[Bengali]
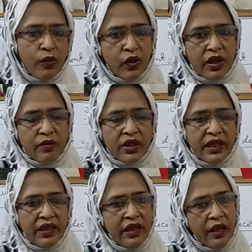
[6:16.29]

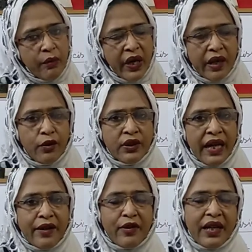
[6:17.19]
মোটামুটি ভালো
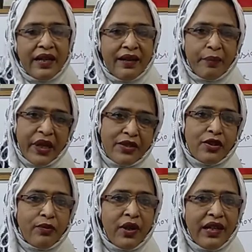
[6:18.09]
ধারণা পেয়েছ
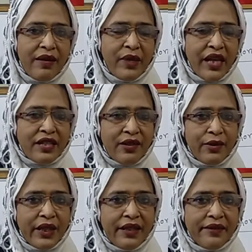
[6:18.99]
বলে আমি আশা
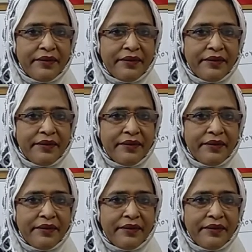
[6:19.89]
করি